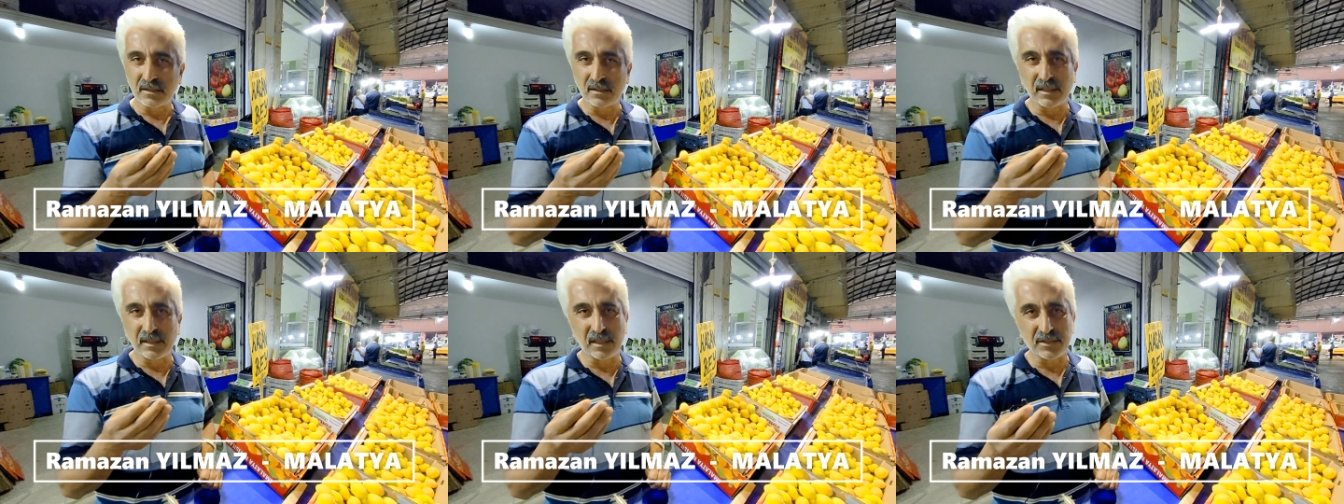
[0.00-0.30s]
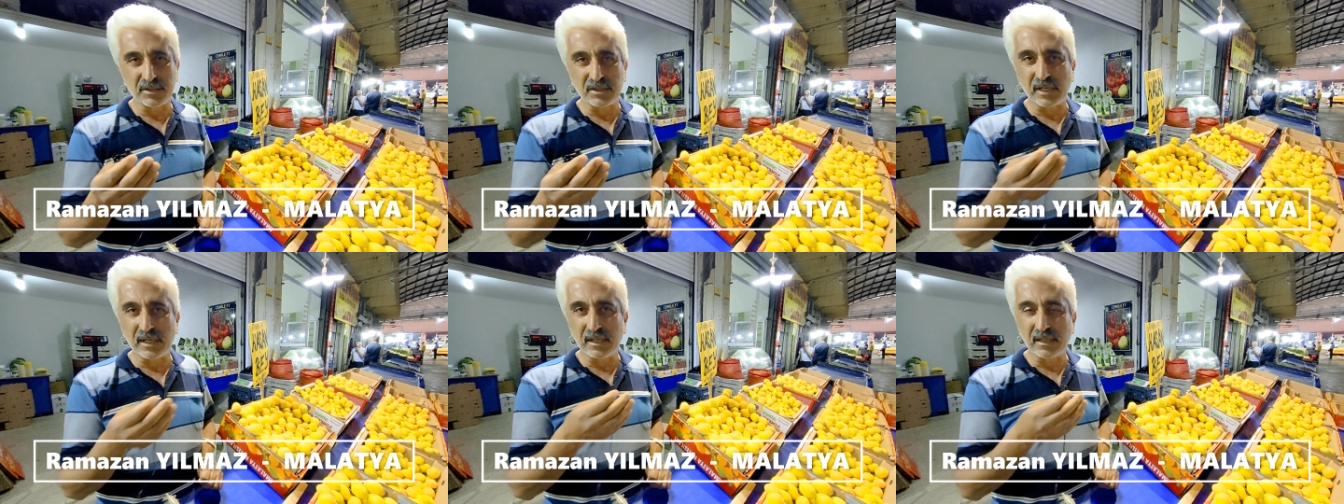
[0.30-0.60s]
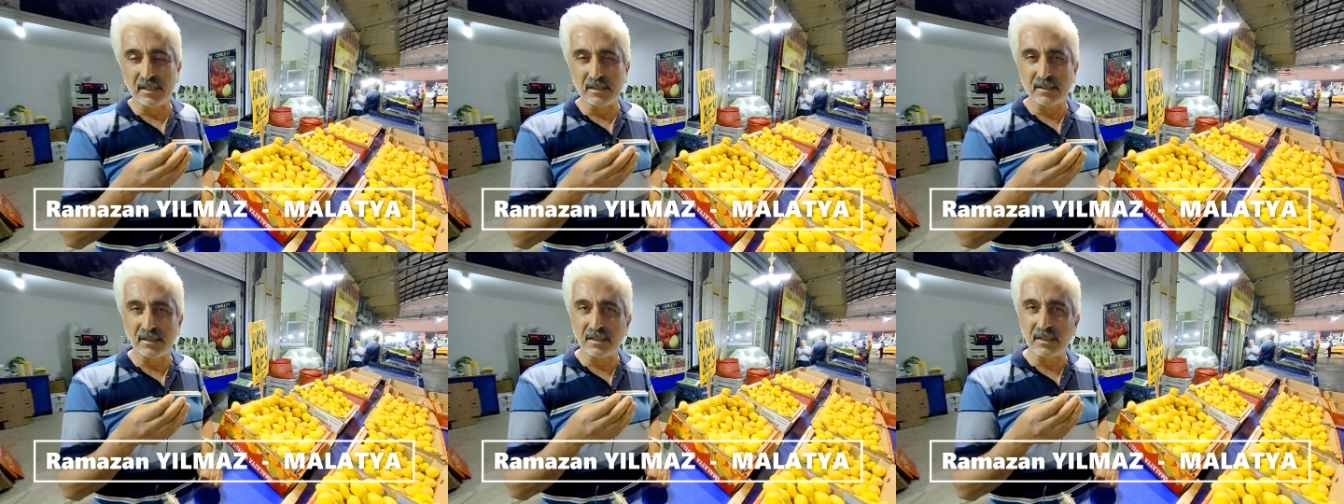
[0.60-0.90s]
Diğer
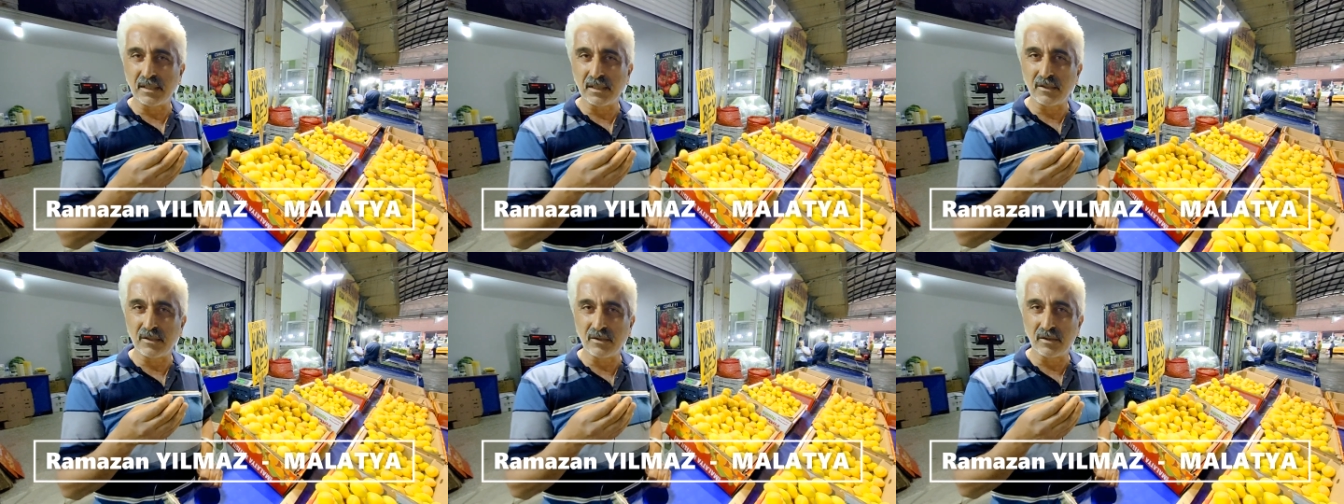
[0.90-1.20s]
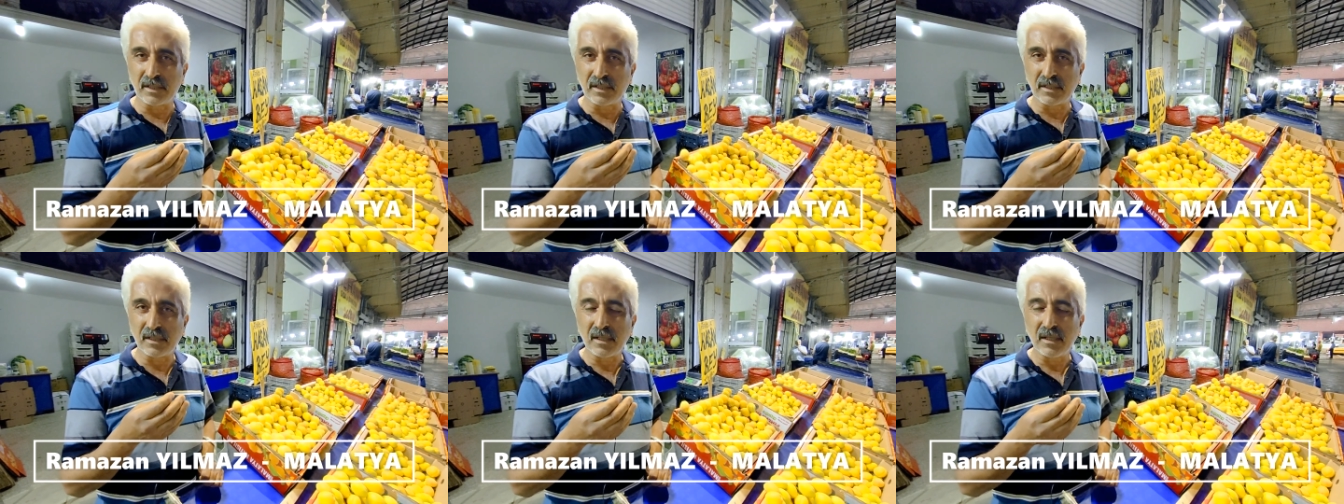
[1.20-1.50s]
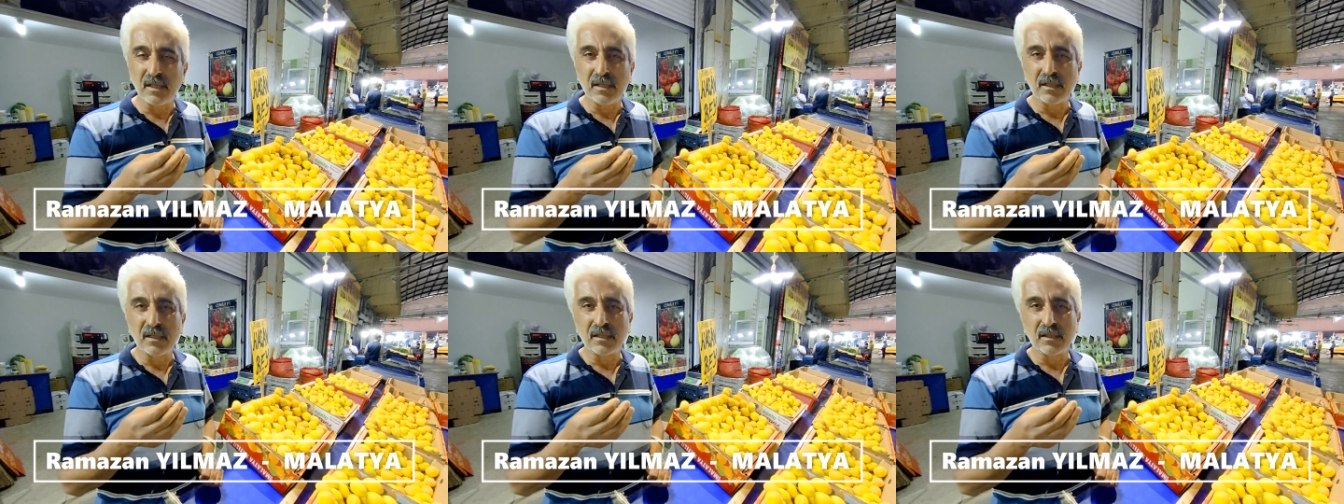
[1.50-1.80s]
şehirlerden geliyorlar.
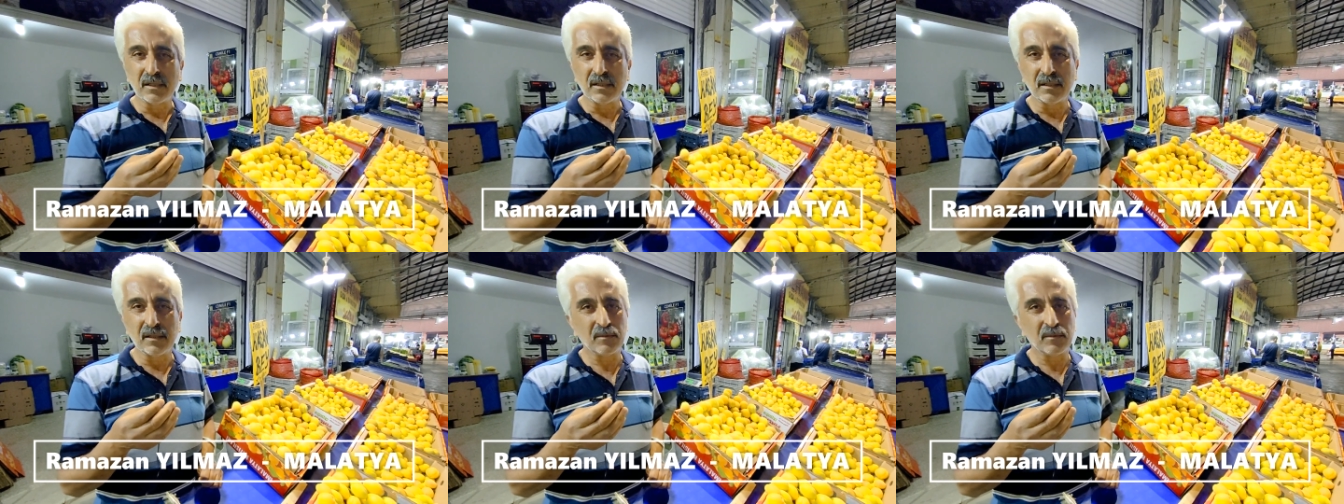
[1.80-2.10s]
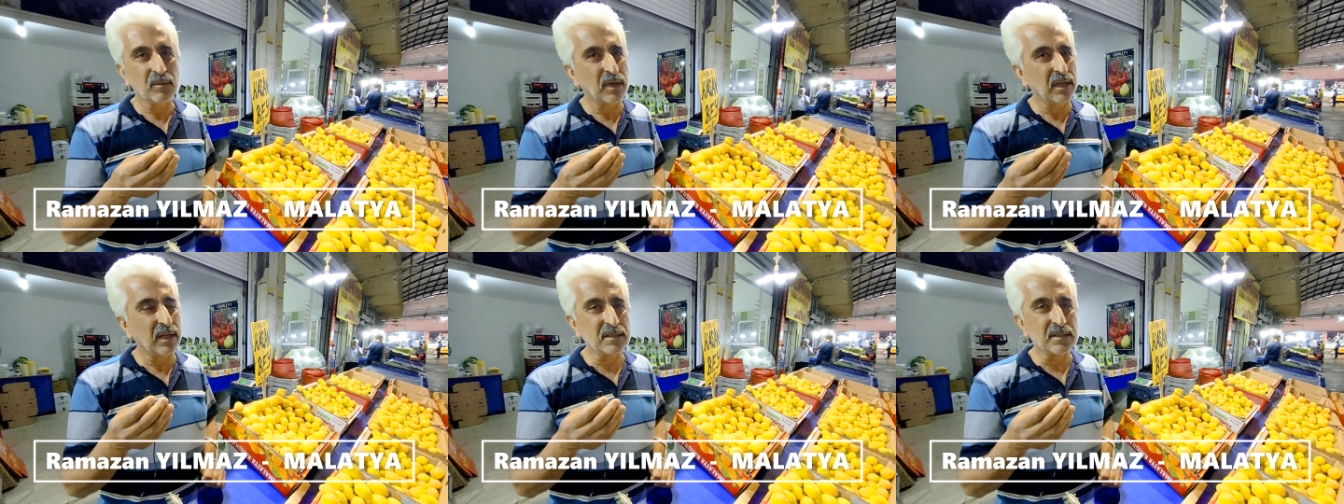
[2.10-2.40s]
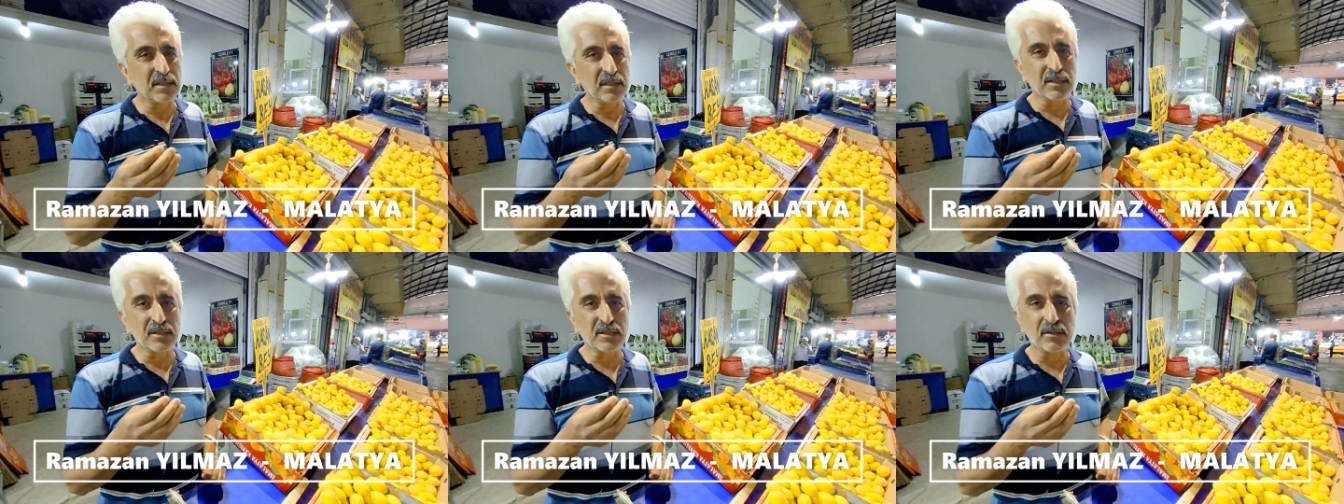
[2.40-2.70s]
E,
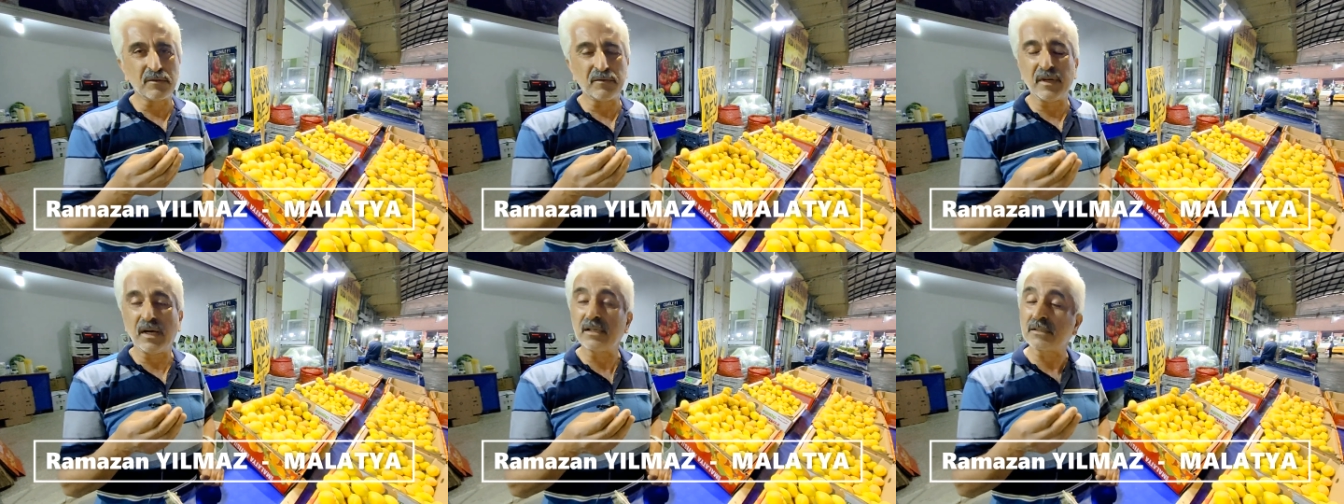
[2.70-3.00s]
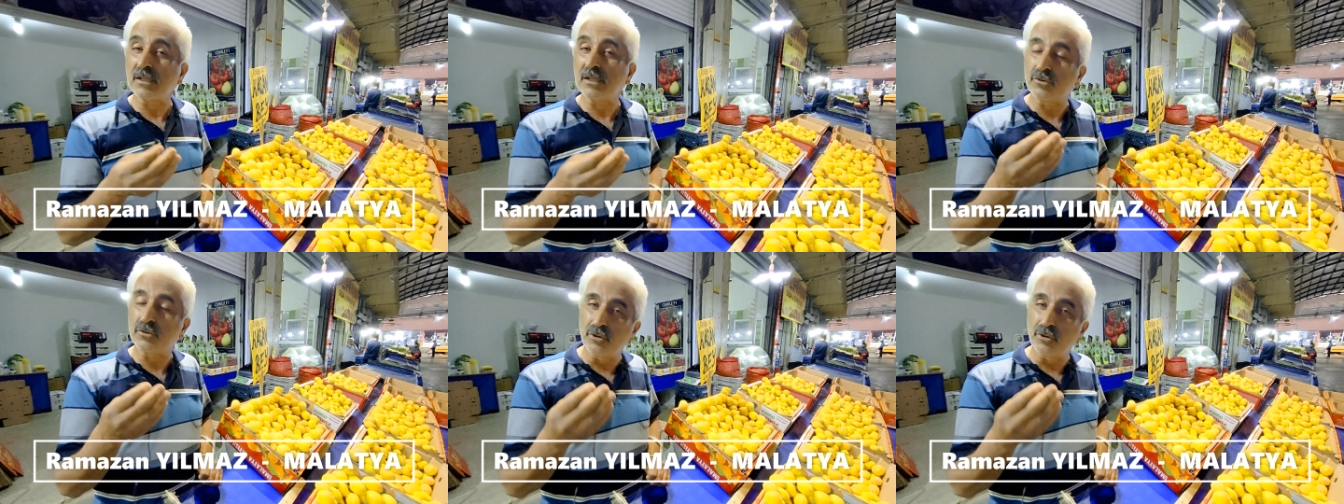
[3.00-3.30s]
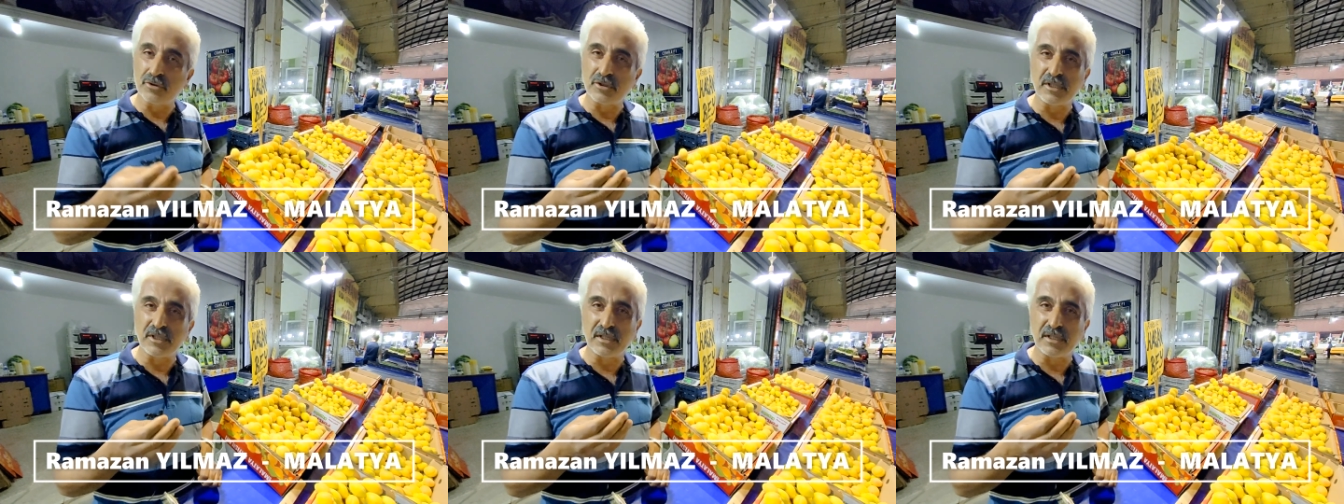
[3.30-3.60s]
Malatya için ve hatta
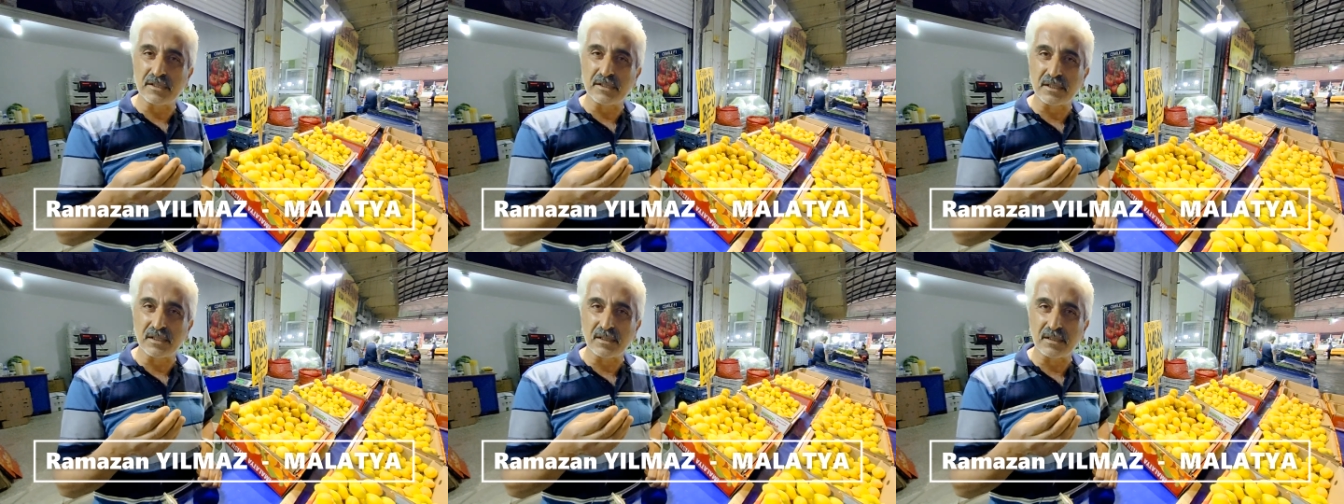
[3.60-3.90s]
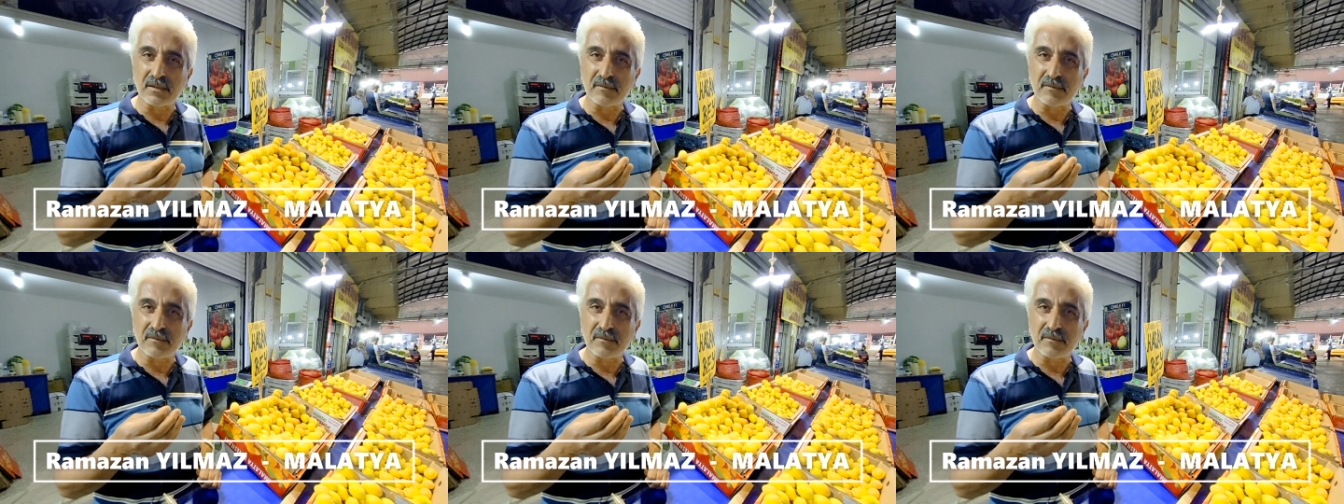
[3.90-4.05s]
Türkiye için